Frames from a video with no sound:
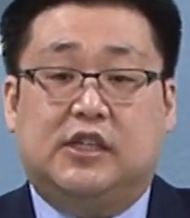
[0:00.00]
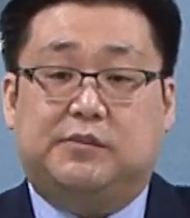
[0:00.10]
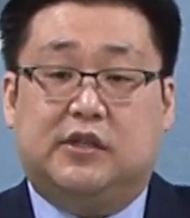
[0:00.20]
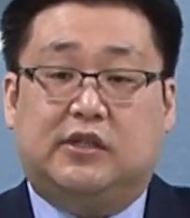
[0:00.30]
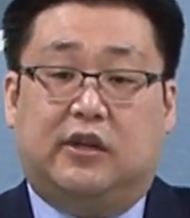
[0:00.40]

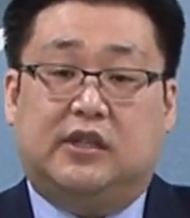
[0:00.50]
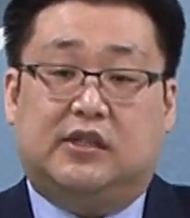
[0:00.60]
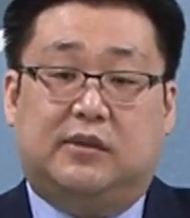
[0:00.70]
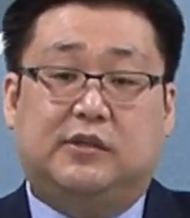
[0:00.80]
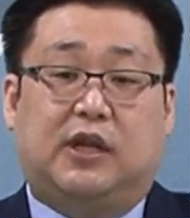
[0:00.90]

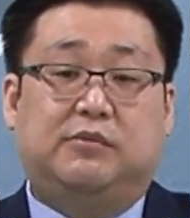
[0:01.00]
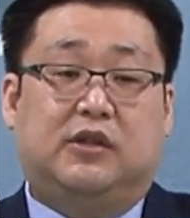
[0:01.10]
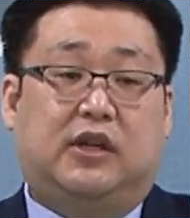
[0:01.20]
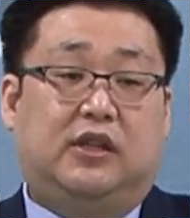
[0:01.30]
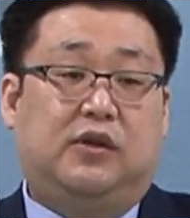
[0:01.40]
17절에서
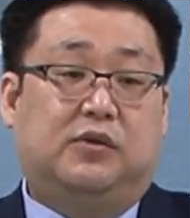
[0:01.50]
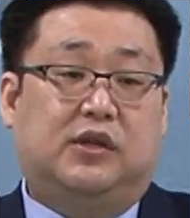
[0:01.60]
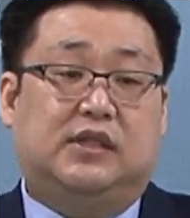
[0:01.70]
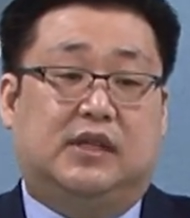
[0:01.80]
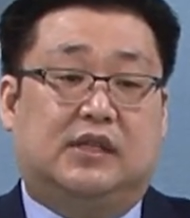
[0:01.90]
33절의
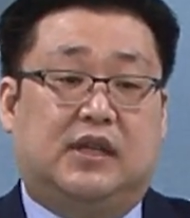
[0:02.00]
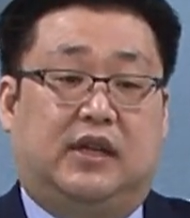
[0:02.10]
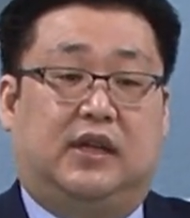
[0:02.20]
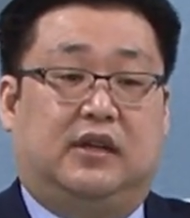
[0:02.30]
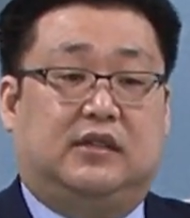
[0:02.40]
내용이
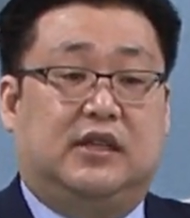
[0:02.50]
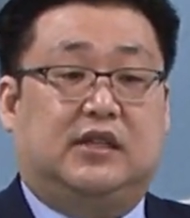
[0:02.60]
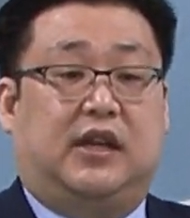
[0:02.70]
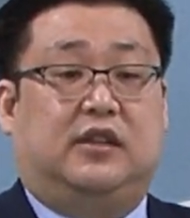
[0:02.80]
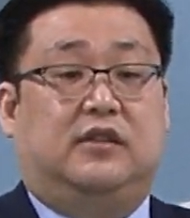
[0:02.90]
제사에,
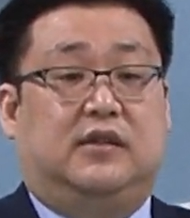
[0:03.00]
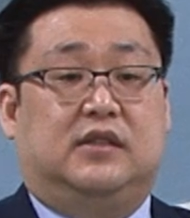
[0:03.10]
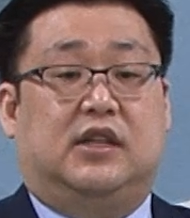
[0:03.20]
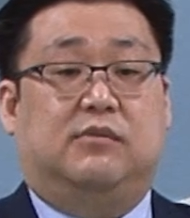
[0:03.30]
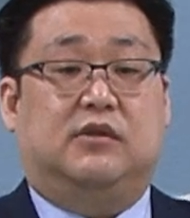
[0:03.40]
제사에 드릴
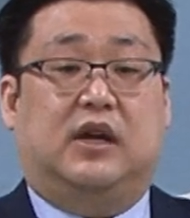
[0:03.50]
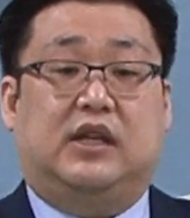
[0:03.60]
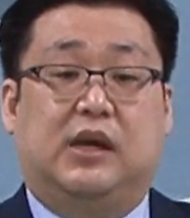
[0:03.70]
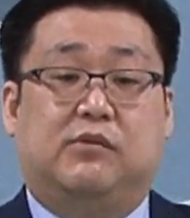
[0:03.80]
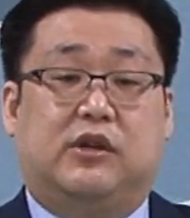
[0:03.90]

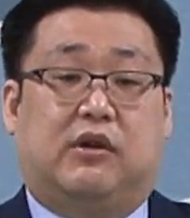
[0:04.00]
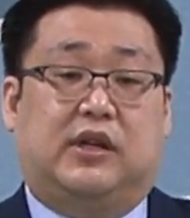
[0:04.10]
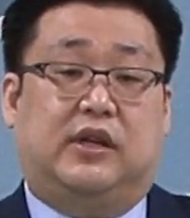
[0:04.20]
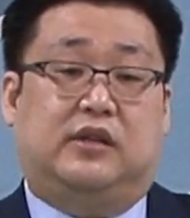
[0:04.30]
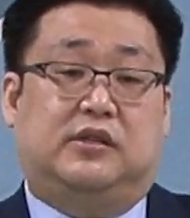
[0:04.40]
제물과 예물에
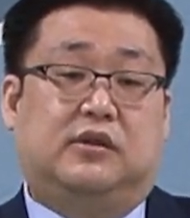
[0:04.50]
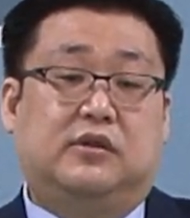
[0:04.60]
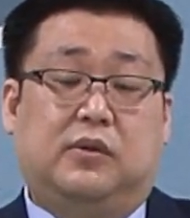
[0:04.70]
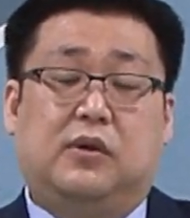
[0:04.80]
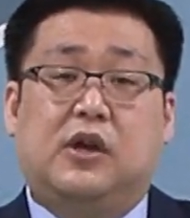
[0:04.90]

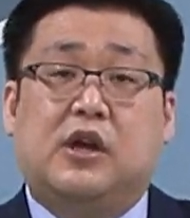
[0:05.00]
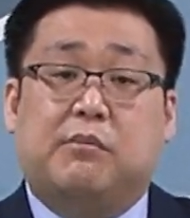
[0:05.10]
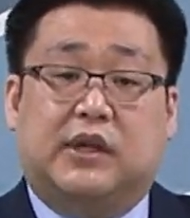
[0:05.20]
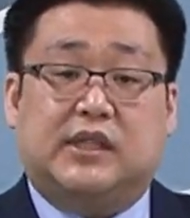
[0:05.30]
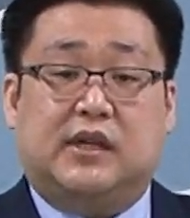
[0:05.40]
관하여서도
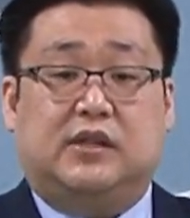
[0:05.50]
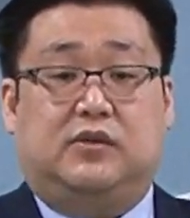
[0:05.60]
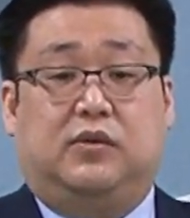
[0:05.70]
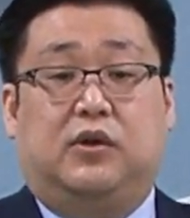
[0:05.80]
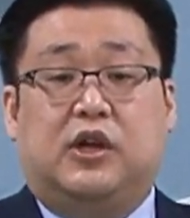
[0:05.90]

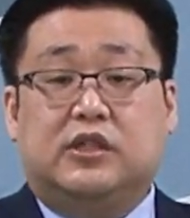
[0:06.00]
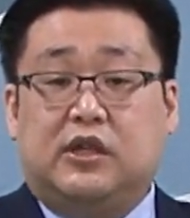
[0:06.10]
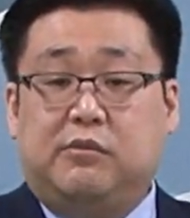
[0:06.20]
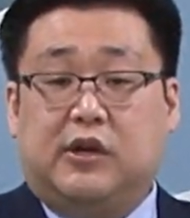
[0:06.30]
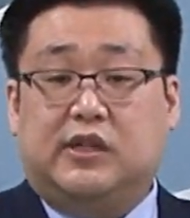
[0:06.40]
마찬가지로
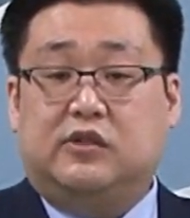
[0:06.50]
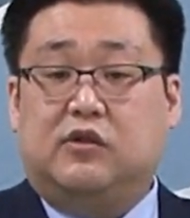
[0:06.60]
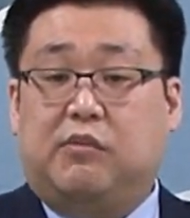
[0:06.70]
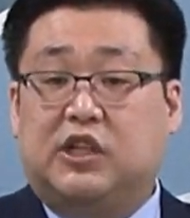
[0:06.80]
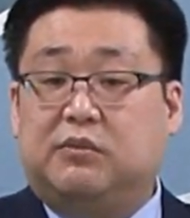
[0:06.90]

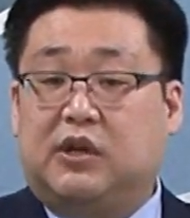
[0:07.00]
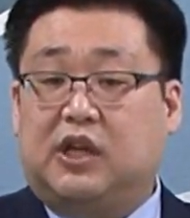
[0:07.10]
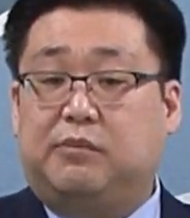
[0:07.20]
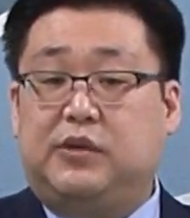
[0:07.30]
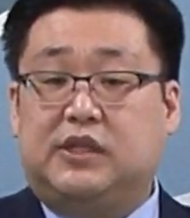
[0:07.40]
설명하시고
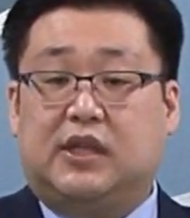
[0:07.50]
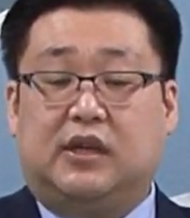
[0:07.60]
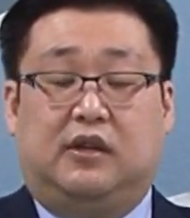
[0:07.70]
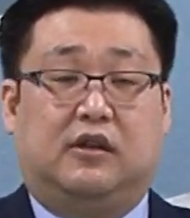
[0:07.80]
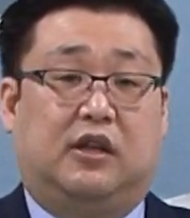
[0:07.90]
마지막에
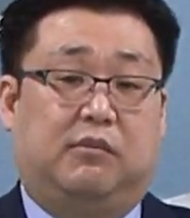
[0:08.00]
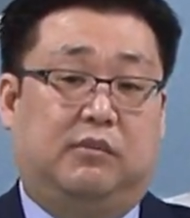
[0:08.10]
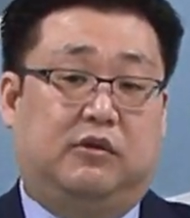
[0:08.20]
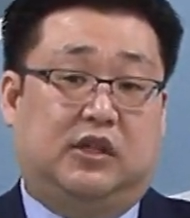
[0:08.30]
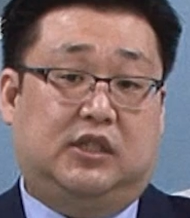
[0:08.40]
비슷하게 이렇게
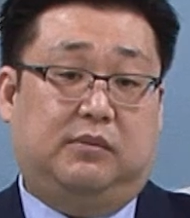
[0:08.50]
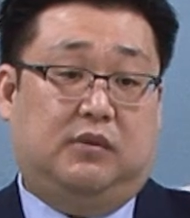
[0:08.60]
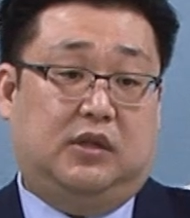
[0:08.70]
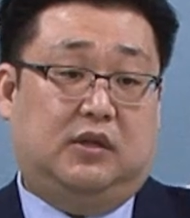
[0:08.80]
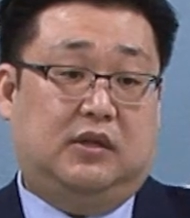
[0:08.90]
마무리를
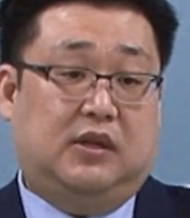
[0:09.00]
하십니다.